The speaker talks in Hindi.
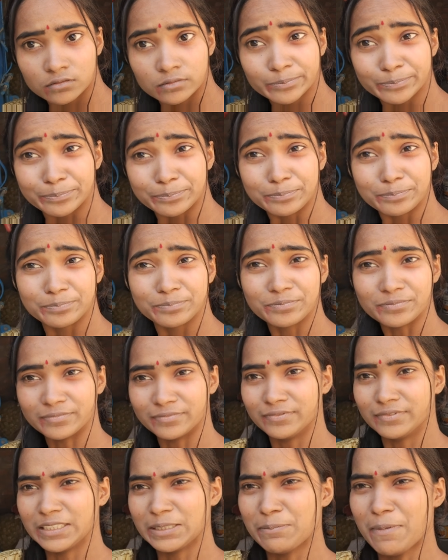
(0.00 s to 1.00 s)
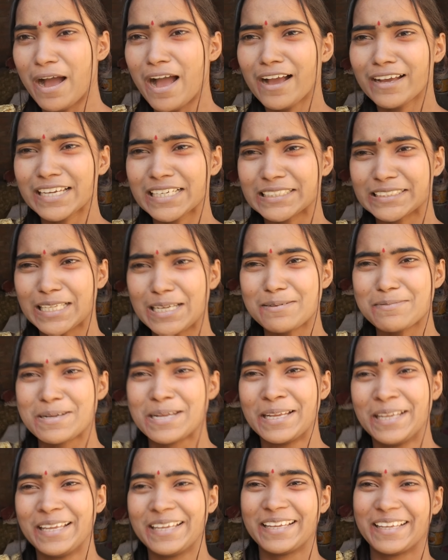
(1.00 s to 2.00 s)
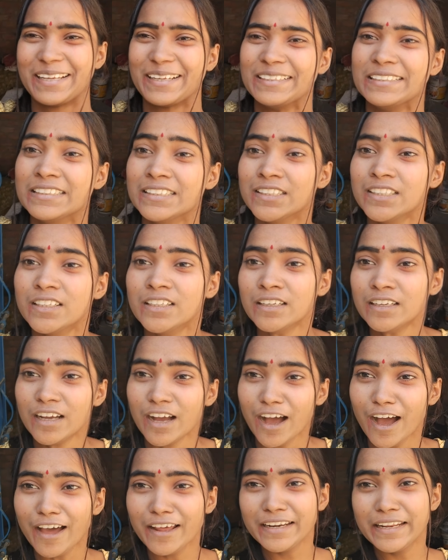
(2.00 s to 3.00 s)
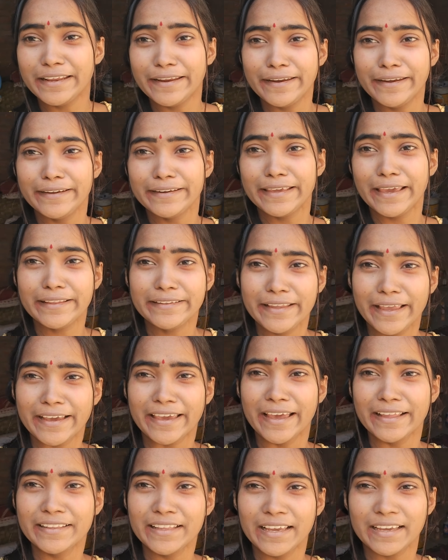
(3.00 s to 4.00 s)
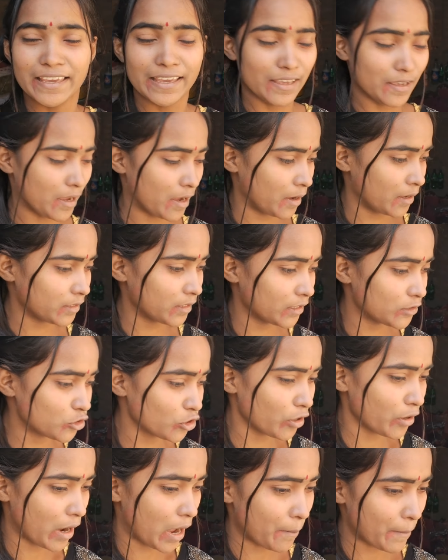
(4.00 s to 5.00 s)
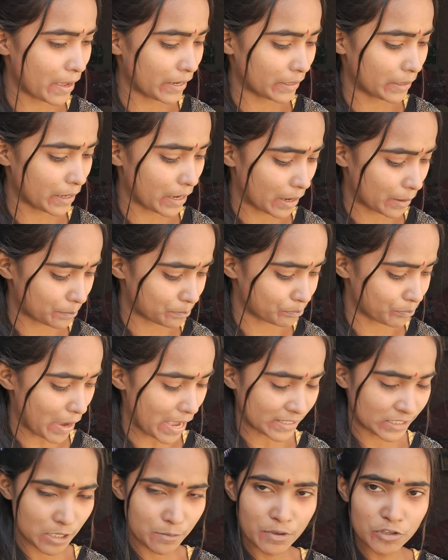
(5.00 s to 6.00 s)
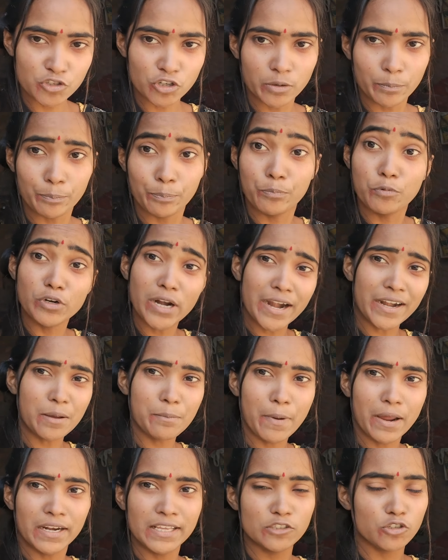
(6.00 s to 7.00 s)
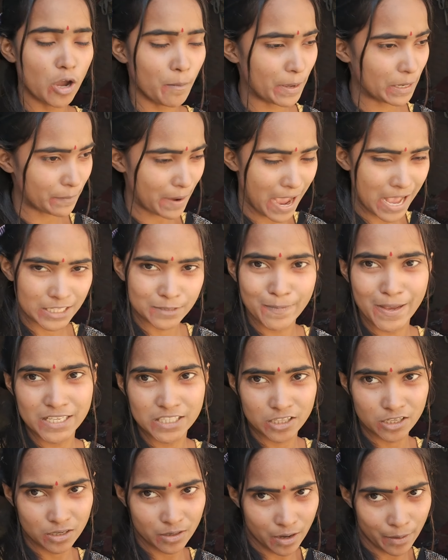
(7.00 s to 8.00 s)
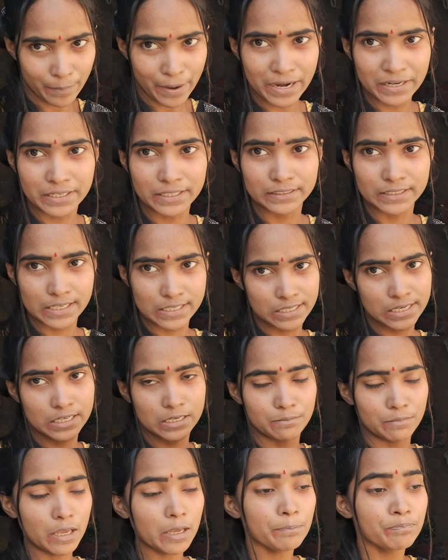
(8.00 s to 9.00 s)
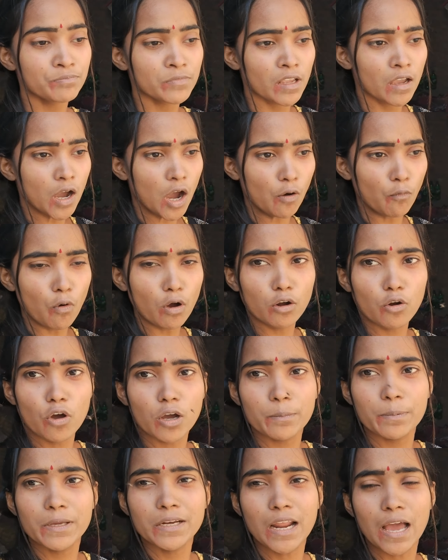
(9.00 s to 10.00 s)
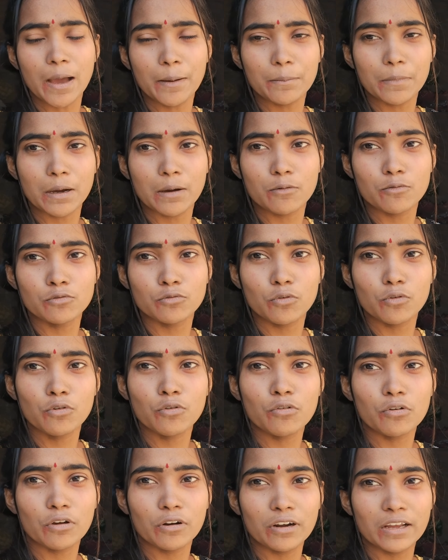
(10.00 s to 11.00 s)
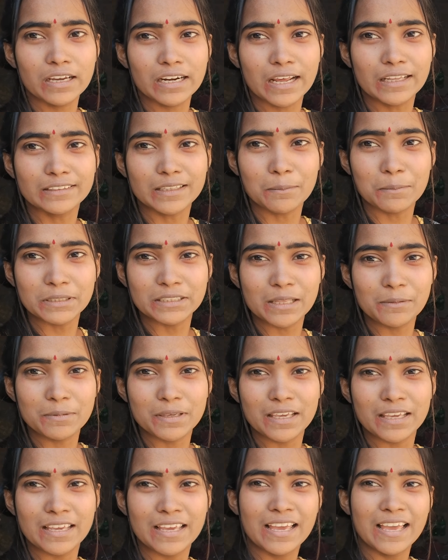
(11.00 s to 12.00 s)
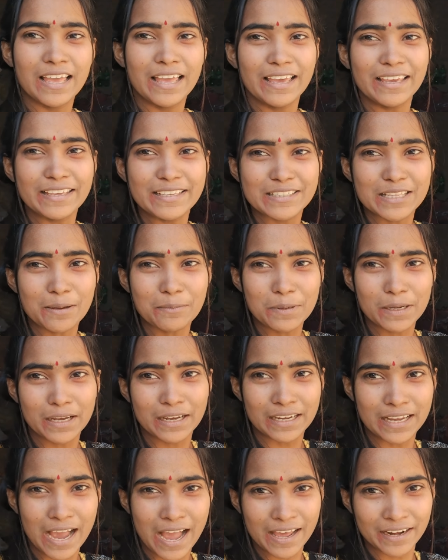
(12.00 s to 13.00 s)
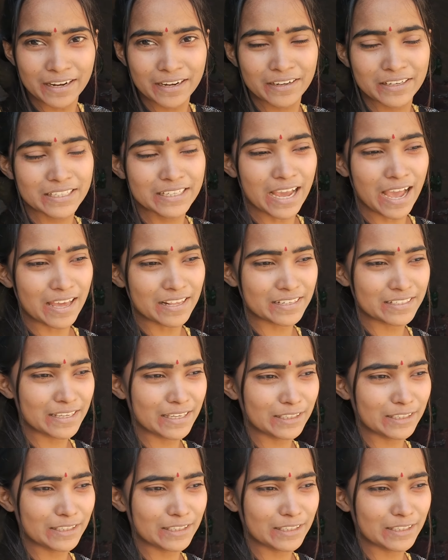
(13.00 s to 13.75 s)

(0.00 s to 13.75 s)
दिमाग एकदम और इनके देखे देखे जो हमारे पास ही में जो पूरा डब्बा नहीं जो हमारे आस पास बैठे थे सीट में वो लोग भी ना उन उन लोगों को लग रहा था मतलब कि ये सब खाना नहीं खा रही